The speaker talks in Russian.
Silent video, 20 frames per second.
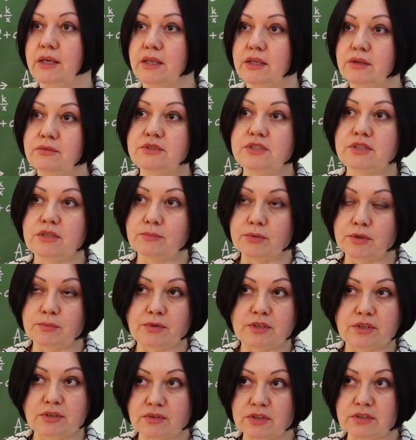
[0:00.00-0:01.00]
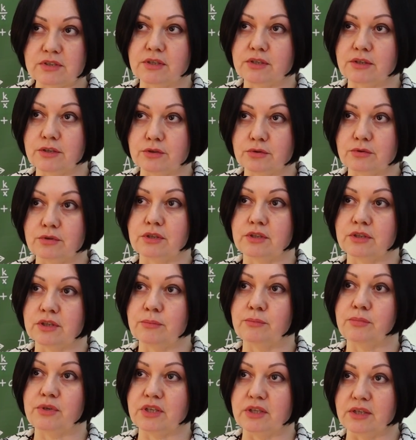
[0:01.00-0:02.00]
И все преподаватели, которые к
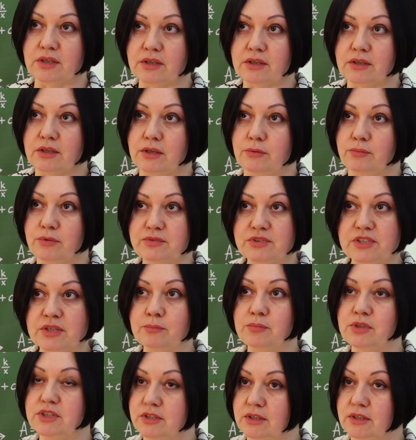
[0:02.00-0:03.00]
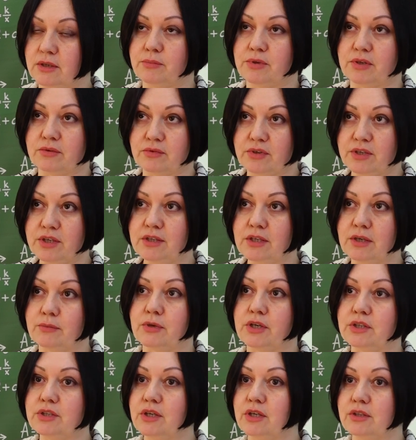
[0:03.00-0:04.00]
нам приехали по всем пяти
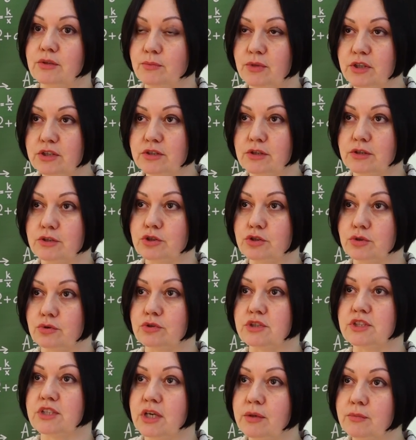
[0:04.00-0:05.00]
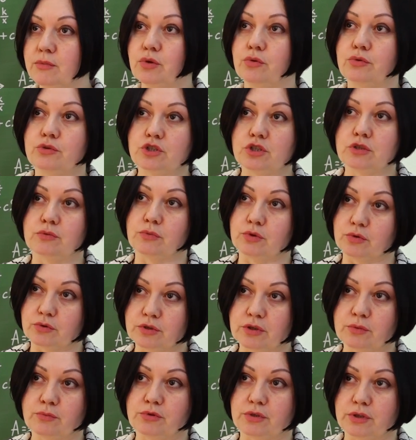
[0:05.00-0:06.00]
направлениям, они отметили, что сами очень
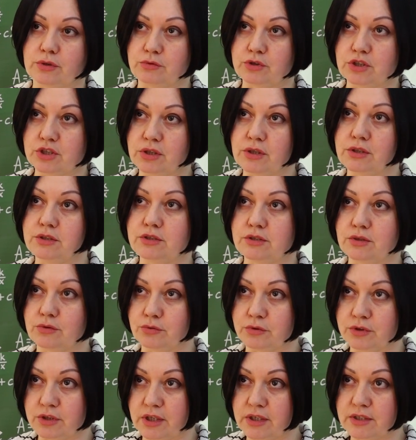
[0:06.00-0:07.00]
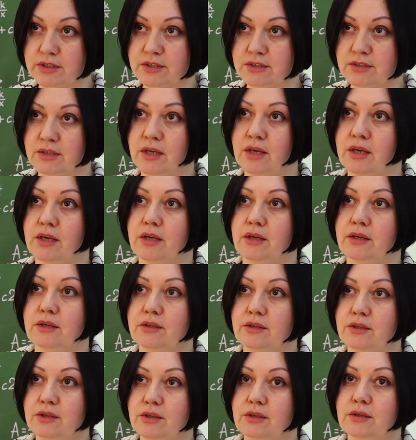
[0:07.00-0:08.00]
многому научились у нас
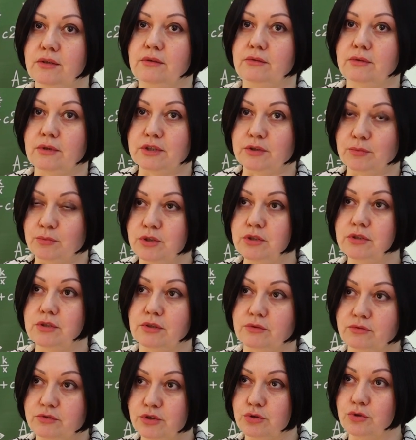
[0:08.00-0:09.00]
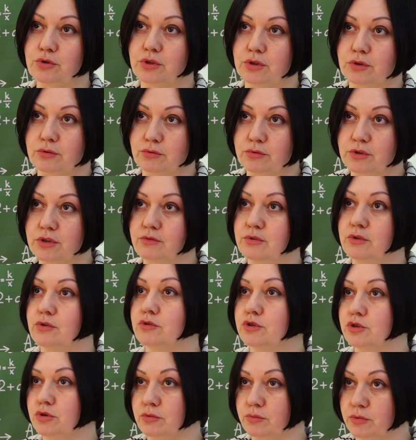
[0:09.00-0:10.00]
и отметили высокий уровень,
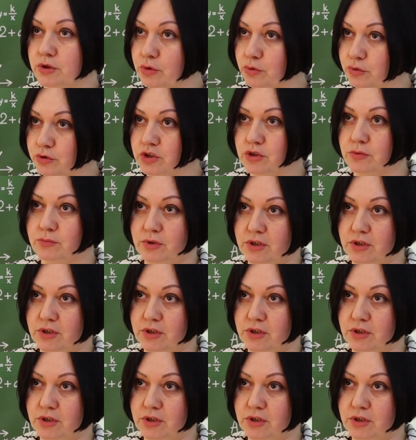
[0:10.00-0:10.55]
что было очень